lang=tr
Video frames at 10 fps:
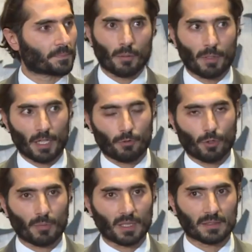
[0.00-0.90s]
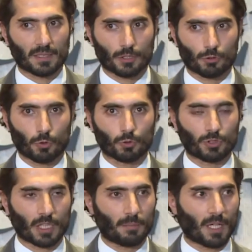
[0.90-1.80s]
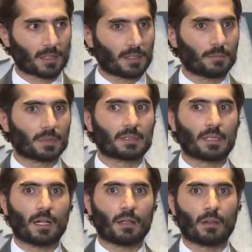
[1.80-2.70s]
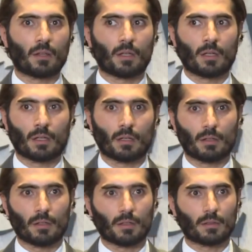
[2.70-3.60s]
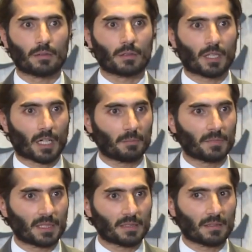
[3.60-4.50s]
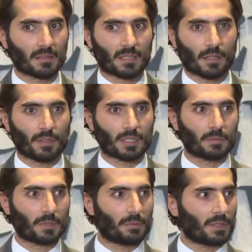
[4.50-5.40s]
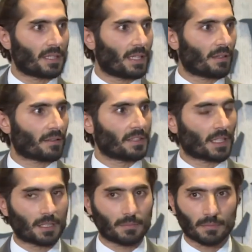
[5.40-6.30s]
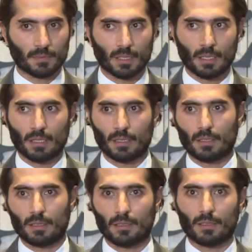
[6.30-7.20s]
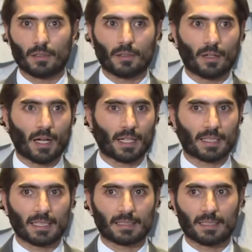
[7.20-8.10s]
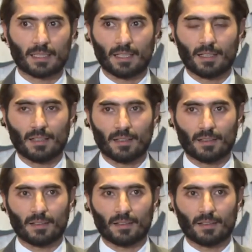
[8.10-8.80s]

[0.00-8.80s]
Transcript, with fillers: Performanslara, sonuçlara baktığımızda e, takımların seviyesi birbirine yakın. E, herkes e,